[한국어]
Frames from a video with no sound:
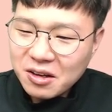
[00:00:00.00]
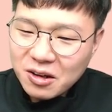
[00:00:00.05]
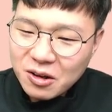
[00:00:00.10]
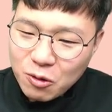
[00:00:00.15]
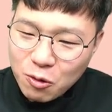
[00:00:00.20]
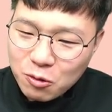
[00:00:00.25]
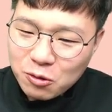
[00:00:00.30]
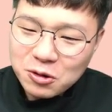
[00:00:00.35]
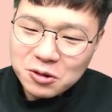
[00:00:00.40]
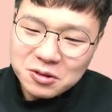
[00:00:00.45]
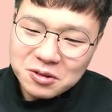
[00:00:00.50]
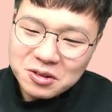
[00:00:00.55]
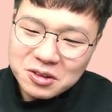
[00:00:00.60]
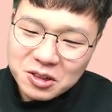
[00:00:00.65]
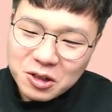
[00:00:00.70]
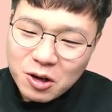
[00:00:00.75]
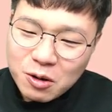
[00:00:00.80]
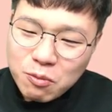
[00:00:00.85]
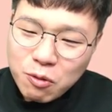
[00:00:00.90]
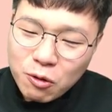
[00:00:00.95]
혹은
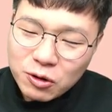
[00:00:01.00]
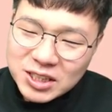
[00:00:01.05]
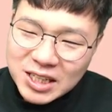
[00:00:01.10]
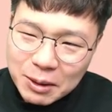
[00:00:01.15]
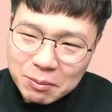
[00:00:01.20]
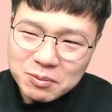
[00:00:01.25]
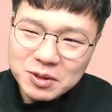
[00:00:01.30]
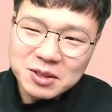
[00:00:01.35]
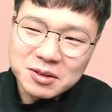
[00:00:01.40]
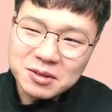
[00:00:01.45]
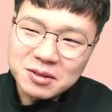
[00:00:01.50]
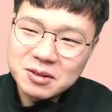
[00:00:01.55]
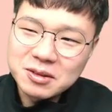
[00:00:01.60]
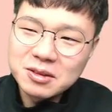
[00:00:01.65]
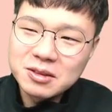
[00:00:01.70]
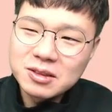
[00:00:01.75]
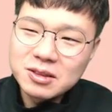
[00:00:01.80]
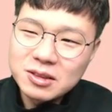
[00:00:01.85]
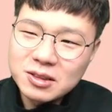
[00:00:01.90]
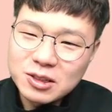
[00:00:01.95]
이걸 보고 참는
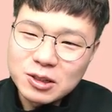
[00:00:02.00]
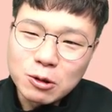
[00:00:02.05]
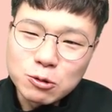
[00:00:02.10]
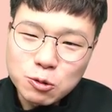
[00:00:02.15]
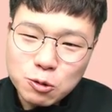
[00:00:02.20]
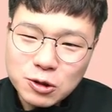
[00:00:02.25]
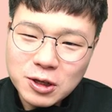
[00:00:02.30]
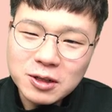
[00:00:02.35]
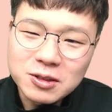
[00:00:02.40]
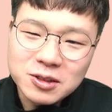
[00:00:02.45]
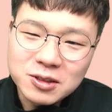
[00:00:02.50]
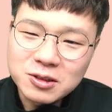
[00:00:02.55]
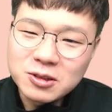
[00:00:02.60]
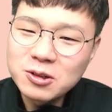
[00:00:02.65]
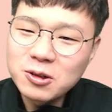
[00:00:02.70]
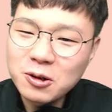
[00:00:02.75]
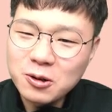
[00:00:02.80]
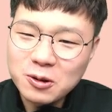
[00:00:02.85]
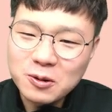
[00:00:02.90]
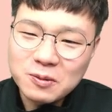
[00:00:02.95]
그런
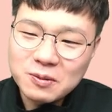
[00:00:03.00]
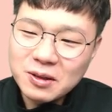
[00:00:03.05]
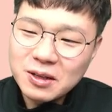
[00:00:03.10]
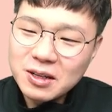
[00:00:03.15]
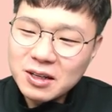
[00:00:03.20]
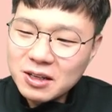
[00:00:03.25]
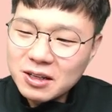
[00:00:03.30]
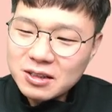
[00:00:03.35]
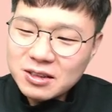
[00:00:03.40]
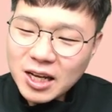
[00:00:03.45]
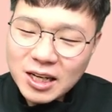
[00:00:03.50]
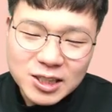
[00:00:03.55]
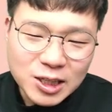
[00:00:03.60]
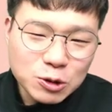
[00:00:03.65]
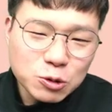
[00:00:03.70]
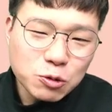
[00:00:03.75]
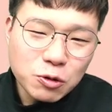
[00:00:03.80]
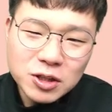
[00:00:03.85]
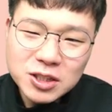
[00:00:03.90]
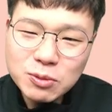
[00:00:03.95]
조상들은요 다
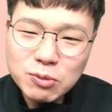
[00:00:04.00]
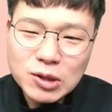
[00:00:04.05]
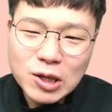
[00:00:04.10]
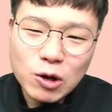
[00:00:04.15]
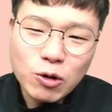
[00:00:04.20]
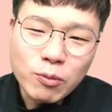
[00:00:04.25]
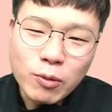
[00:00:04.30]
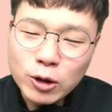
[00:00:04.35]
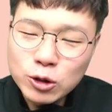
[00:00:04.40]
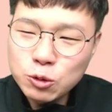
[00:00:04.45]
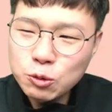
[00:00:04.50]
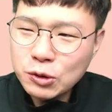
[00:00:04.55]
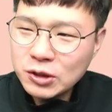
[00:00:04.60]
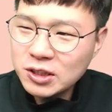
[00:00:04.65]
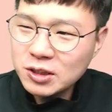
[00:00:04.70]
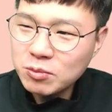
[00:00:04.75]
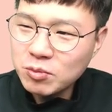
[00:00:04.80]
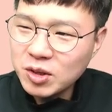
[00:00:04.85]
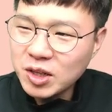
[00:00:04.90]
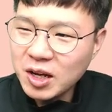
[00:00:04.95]
생존하지 못하고
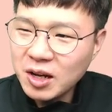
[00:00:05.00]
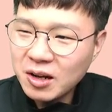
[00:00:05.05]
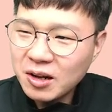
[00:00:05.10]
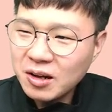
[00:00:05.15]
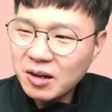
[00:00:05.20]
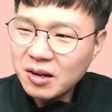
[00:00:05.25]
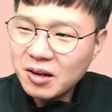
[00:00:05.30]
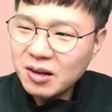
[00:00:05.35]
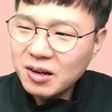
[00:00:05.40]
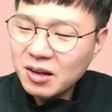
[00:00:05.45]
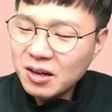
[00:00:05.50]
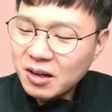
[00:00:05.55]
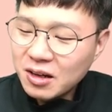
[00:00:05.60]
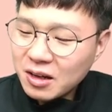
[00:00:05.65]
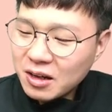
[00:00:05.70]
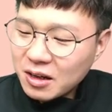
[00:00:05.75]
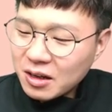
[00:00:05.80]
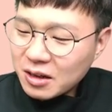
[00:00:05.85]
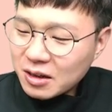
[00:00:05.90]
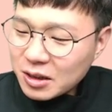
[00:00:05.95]
멸종했습니다.
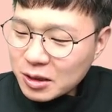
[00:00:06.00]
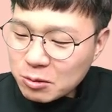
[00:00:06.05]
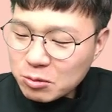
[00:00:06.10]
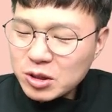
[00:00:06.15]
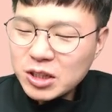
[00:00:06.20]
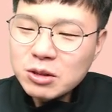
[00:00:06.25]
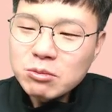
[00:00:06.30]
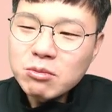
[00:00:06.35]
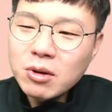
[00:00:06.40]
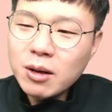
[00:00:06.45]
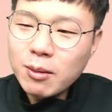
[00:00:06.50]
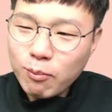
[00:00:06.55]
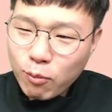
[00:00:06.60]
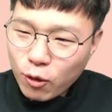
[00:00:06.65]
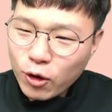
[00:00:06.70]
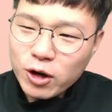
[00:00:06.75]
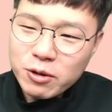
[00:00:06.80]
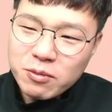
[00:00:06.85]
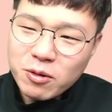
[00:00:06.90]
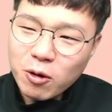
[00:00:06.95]
음식만
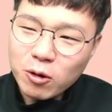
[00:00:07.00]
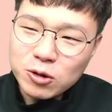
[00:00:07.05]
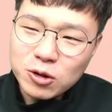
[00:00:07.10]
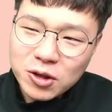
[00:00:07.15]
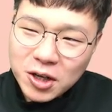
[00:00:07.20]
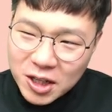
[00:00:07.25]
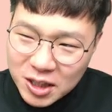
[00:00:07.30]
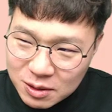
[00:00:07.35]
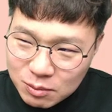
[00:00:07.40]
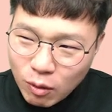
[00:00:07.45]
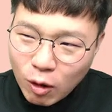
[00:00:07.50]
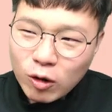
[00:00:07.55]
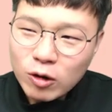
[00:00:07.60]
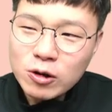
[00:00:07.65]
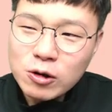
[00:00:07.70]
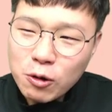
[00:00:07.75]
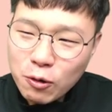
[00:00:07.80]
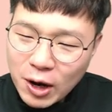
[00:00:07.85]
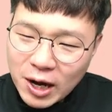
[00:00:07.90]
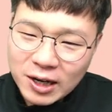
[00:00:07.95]
보이면 어떻게든
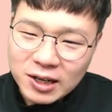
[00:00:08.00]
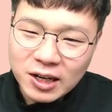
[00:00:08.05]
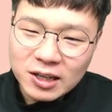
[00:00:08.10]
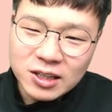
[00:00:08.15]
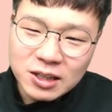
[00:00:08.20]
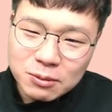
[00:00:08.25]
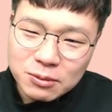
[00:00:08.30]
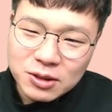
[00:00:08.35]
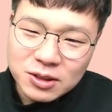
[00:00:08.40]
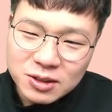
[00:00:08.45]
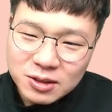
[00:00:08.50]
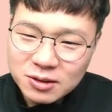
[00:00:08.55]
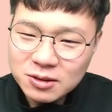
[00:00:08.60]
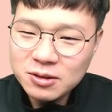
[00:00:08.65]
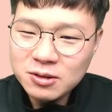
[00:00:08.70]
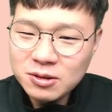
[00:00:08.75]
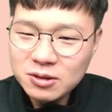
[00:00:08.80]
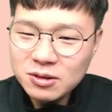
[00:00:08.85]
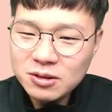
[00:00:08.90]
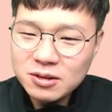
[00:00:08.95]
먹으려고 안간힘을
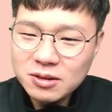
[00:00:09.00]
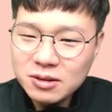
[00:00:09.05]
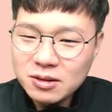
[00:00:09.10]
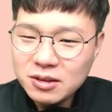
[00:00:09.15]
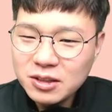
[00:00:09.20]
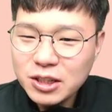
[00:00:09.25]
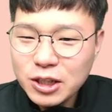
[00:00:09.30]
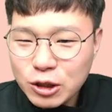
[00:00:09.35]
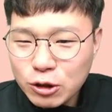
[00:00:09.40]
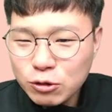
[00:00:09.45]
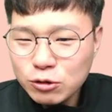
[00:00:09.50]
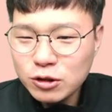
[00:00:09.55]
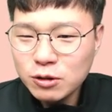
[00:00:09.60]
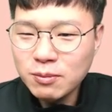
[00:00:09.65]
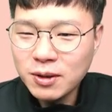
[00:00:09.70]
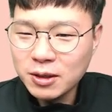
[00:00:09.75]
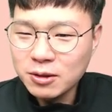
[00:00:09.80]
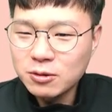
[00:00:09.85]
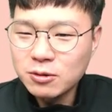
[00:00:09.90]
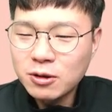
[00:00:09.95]
쓰는
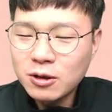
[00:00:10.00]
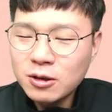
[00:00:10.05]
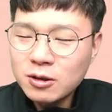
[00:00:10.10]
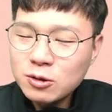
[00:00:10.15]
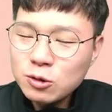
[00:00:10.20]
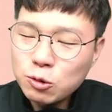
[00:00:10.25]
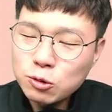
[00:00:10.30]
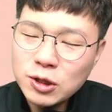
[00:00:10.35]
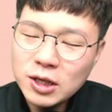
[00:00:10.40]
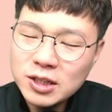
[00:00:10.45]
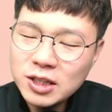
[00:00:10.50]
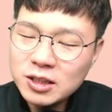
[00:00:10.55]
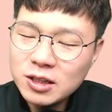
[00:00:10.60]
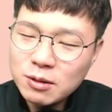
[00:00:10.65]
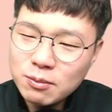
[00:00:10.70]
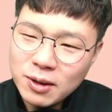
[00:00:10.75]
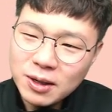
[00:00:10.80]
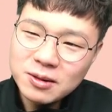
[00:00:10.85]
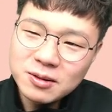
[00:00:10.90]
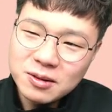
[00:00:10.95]
인류들만
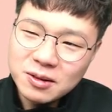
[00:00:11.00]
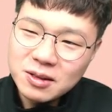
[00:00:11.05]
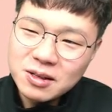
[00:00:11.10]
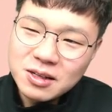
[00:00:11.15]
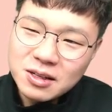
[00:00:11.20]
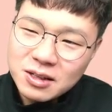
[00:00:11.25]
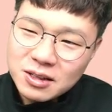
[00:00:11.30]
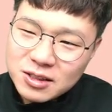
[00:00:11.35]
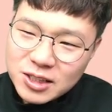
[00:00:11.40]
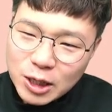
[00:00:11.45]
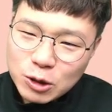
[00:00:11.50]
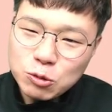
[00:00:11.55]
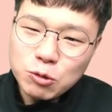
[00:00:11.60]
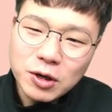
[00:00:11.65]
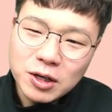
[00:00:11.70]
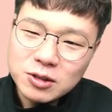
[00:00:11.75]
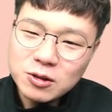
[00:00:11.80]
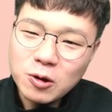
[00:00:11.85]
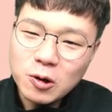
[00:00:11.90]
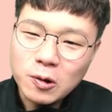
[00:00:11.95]
조상님들만
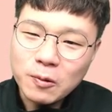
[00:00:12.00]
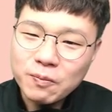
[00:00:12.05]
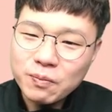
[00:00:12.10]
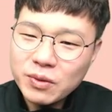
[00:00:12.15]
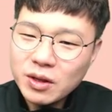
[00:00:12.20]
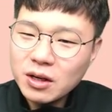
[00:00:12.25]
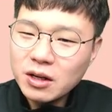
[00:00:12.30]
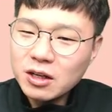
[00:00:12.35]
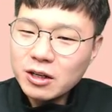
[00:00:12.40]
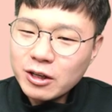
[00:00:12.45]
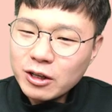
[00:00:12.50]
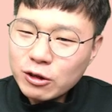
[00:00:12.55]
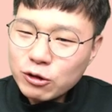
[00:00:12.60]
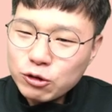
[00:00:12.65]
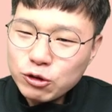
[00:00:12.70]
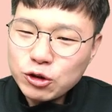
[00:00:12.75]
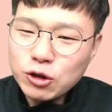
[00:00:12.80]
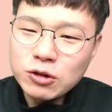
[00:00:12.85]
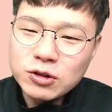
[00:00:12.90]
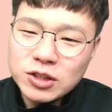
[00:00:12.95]
생존해서
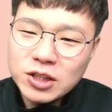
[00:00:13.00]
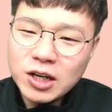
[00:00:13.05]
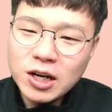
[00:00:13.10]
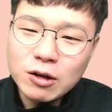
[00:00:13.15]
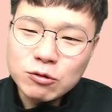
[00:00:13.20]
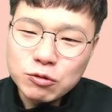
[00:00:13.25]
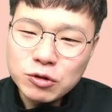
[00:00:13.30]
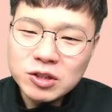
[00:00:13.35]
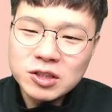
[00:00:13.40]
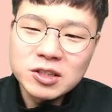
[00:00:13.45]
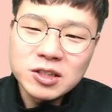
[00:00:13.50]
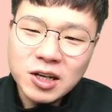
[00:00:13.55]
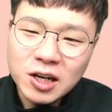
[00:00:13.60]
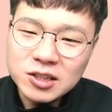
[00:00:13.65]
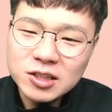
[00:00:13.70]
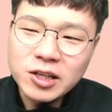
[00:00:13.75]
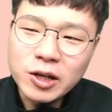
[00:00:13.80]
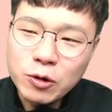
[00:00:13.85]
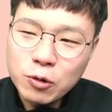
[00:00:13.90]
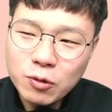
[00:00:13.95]
그 유전자가
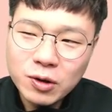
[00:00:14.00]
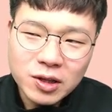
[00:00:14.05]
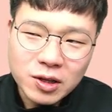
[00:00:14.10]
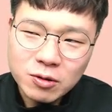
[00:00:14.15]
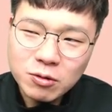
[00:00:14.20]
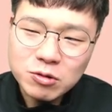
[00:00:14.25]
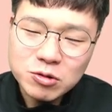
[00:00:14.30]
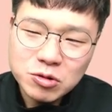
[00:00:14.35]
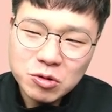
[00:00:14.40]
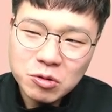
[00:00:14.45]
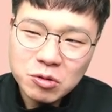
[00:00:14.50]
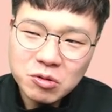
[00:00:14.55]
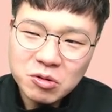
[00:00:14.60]
우리들까지 내려오게 된 거죠.